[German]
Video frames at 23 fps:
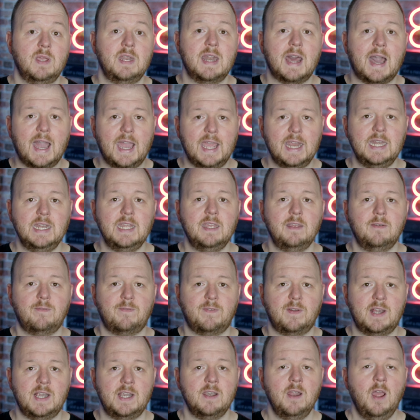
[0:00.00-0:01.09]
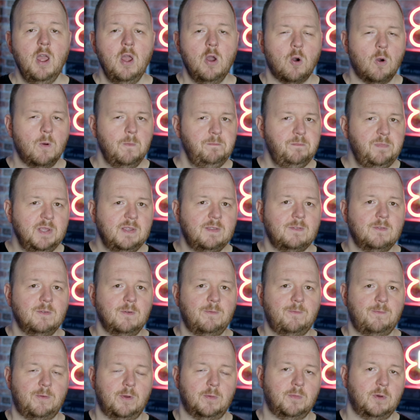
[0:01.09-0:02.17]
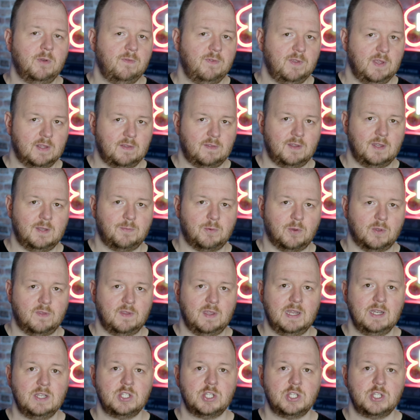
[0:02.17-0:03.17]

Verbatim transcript: in einigen Fällen um bis zu 45% Prozent